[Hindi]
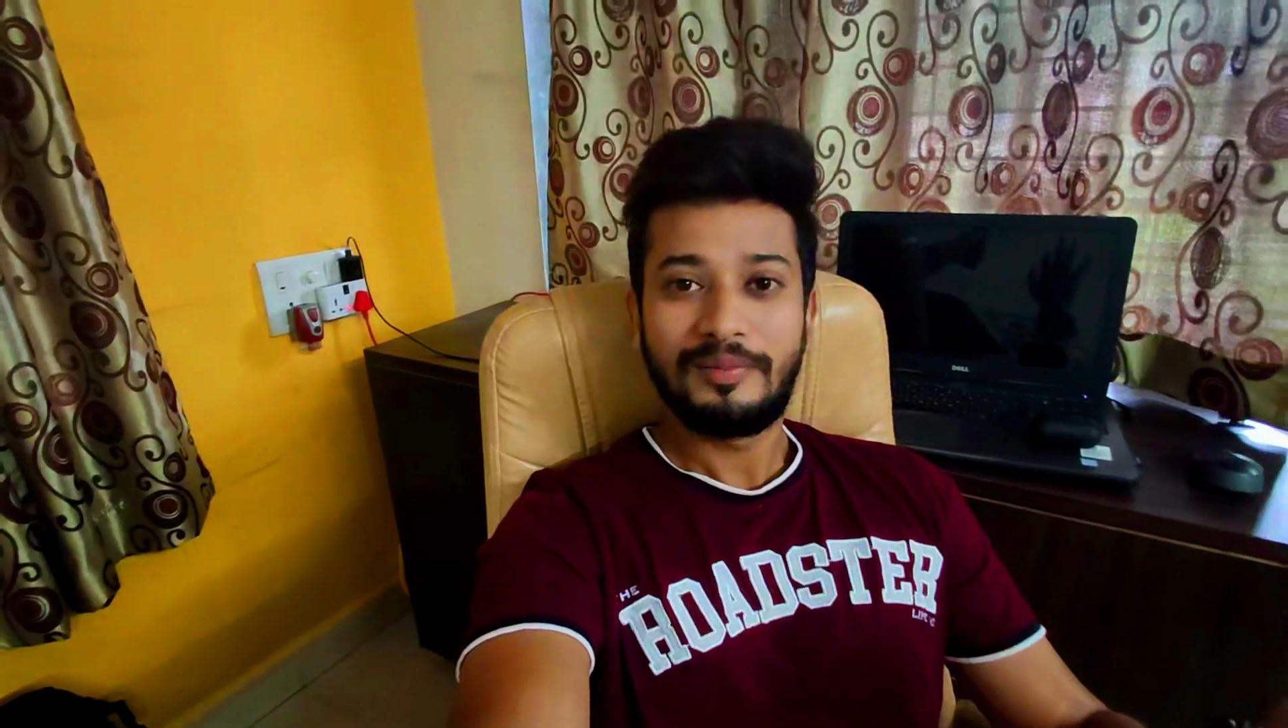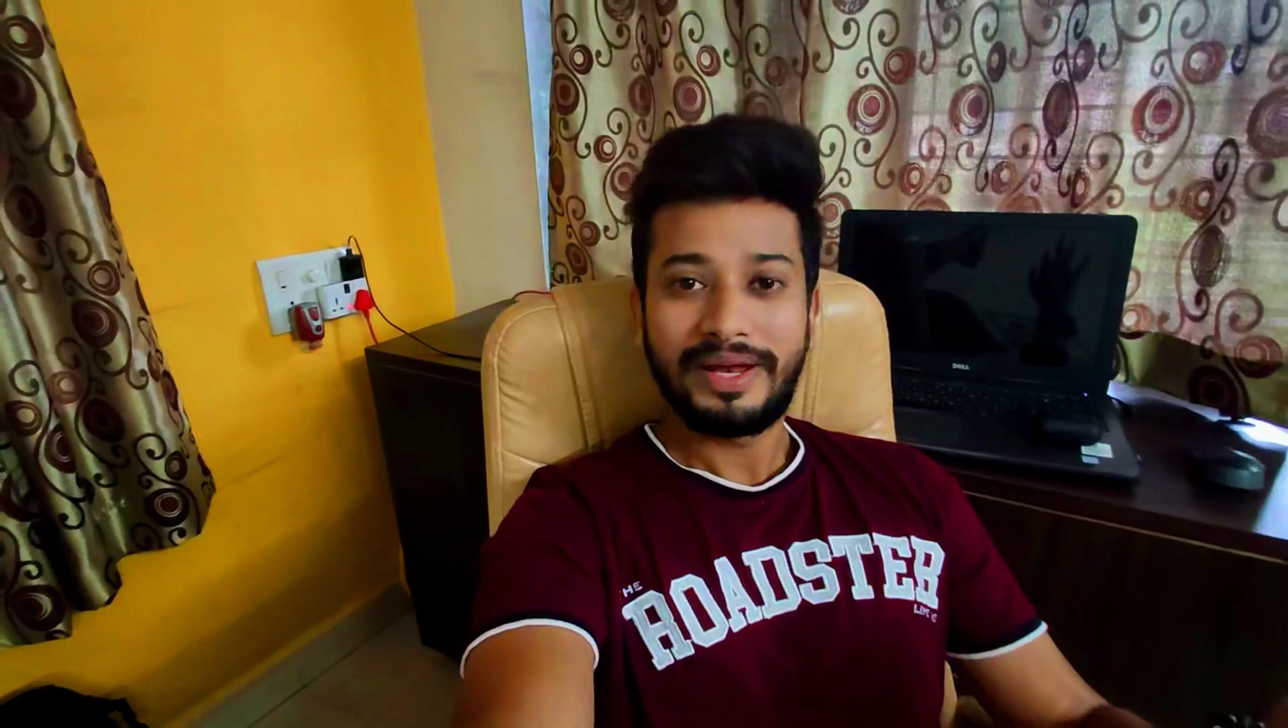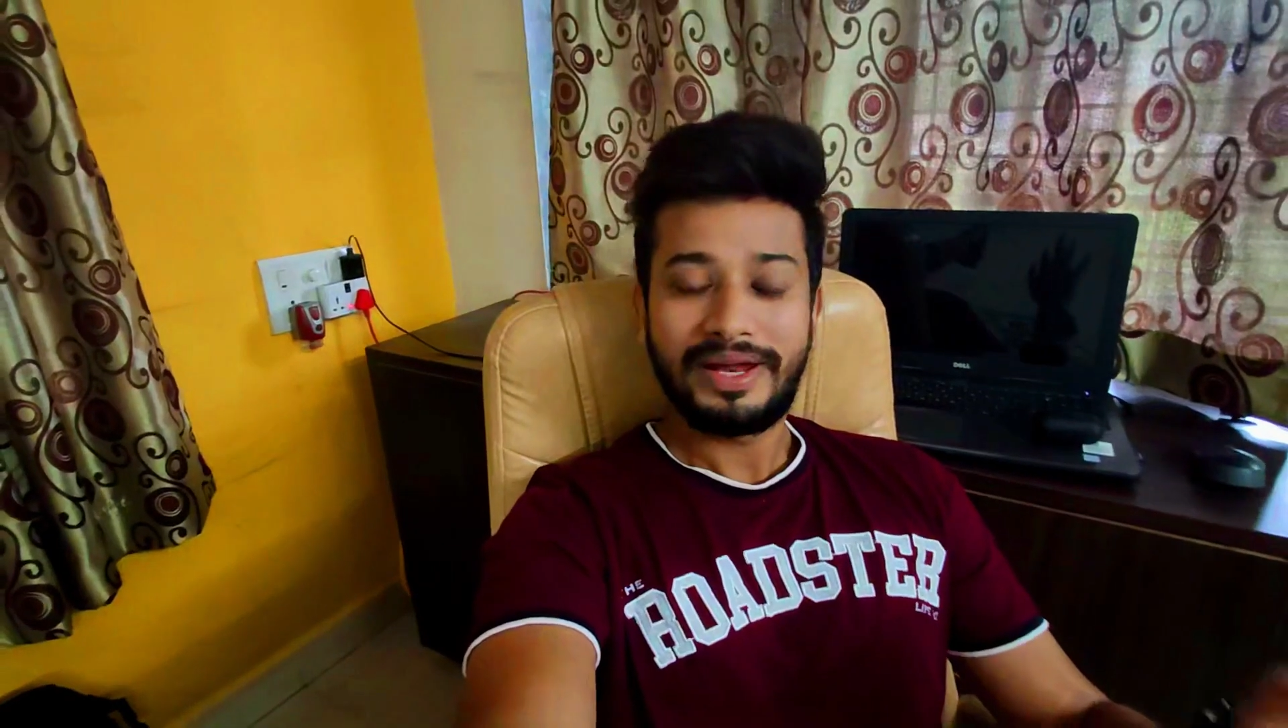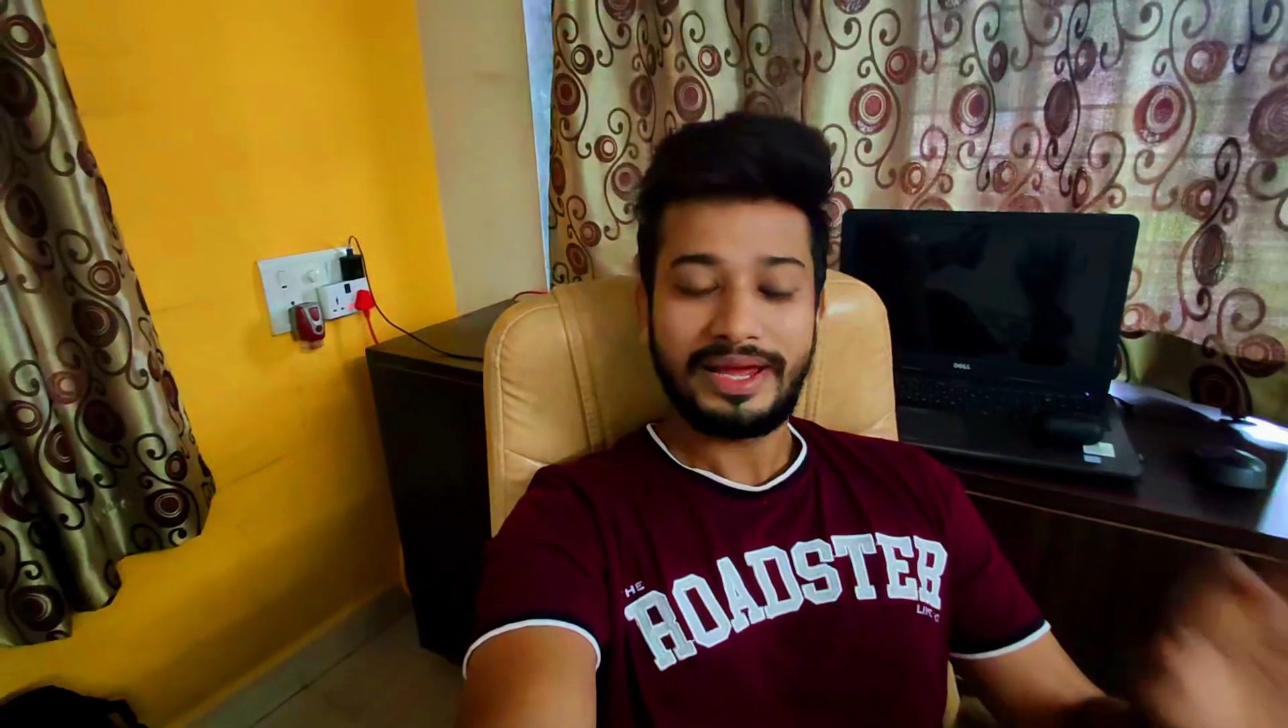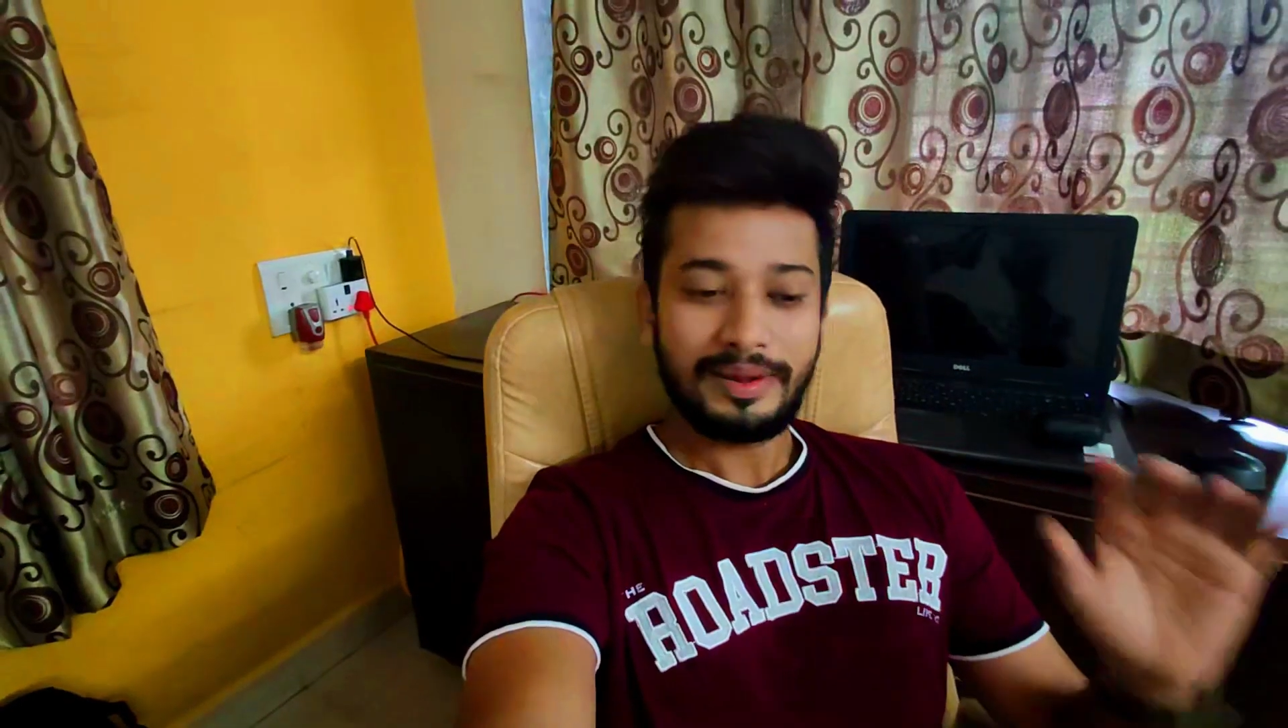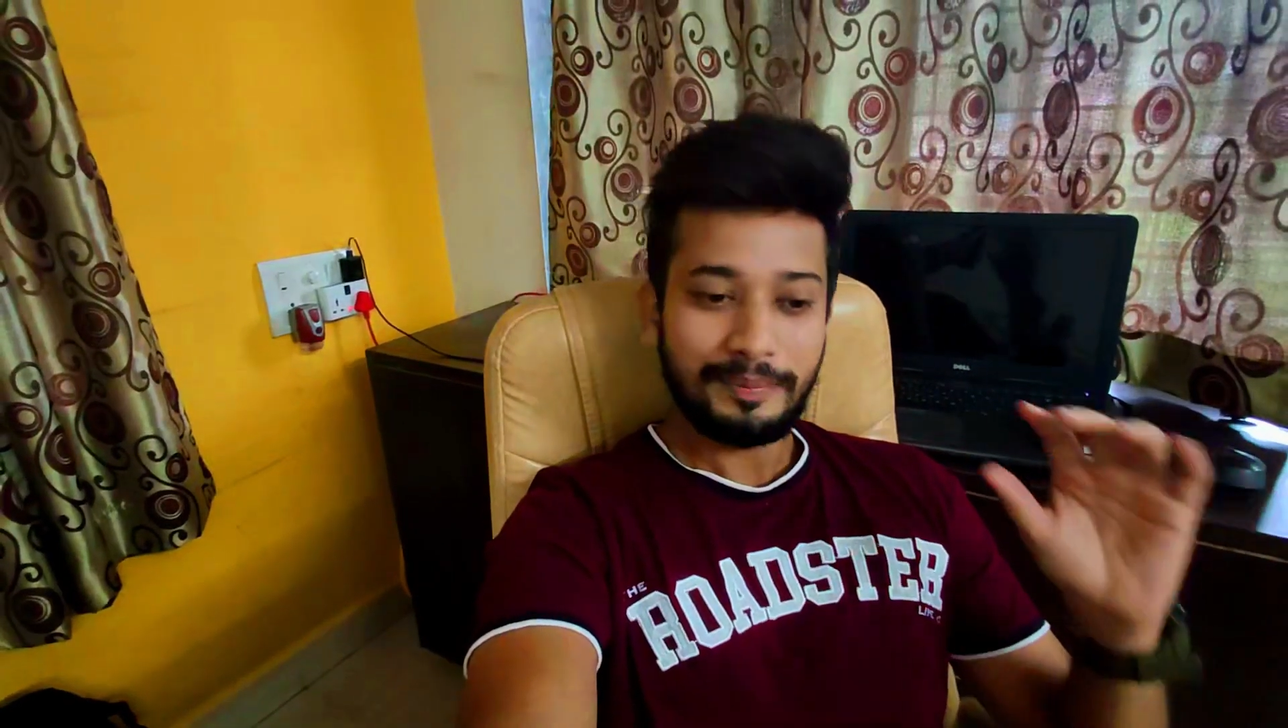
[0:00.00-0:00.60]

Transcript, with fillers: मैंने